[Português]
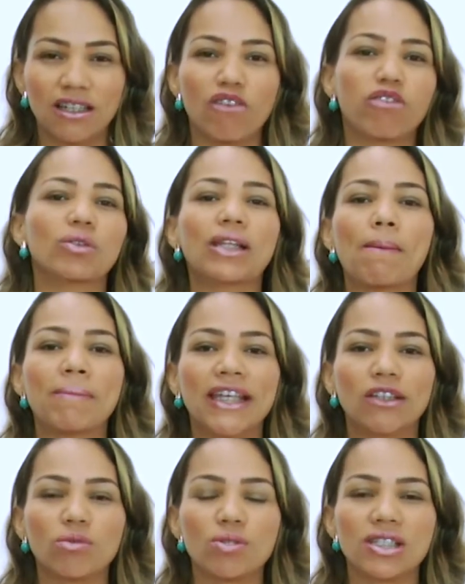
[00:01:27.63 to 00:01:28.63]

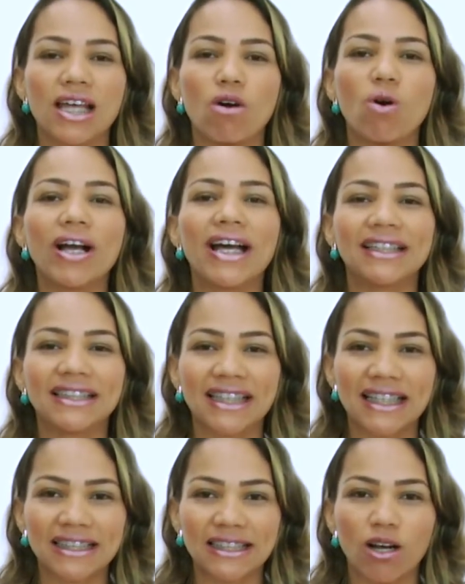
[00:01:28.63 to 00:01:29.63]
fundamentos da
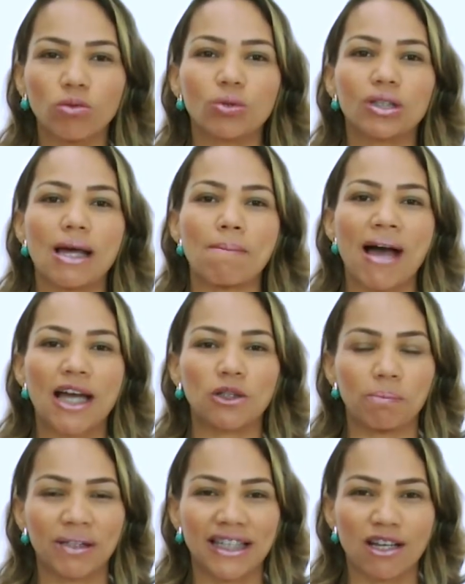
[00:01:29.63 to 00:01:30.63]
organização do trabalho
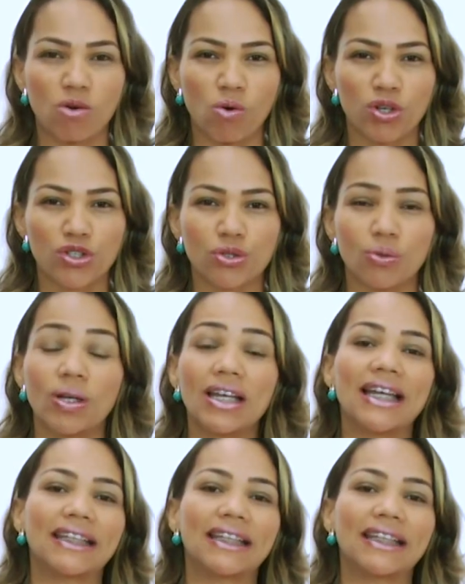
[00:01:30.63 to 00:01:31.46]
pedagógico